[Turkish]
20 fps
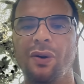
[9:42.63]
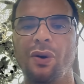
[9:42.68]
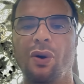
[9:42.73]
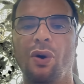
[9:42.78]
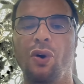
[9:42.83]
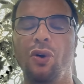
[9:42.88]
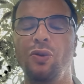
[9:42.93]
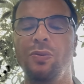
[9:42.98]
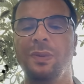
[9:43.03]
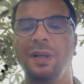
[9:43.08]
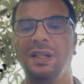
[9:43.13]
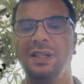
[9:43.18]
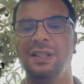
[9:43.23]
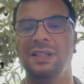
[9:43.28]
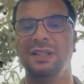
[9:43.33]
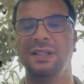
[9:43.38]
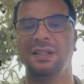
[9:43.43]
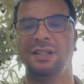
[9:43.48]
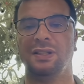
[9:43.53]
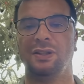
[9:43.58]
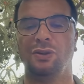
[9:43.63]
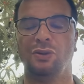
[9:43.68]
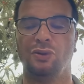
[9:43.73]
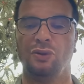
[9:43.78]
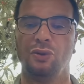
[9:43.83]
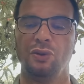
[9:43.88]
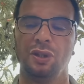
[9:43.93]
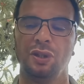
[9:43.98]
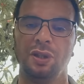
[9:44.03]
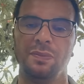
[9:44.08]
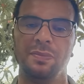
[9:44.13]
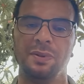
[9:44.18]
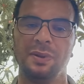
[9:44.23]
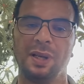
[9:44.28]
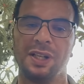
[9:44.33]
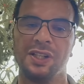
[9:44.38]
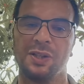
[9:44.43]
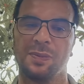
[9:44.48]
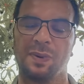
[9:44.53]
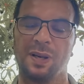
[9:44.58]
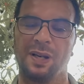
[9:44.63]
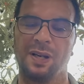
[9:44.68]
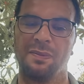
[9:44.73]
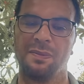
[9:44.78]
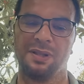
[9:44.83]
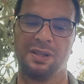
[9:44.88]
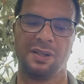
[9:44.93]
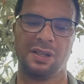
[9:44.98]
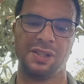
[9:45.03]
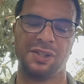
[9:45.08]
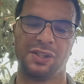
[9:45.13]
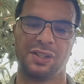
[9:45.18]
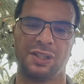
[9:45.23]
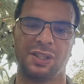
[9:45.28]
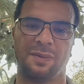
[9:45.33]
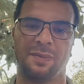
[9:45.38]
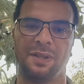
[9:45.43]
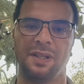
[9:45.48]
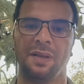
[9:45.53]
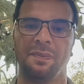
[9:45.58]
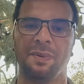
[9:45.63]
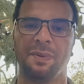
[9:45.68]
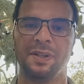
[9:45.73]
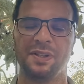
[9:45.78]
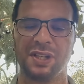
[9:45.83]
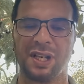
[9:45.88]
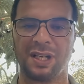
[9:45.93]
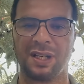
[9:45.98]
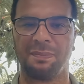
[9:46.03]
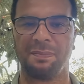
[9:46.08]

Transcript: olmadığı yönünde mi acaba bir açıklama yapacak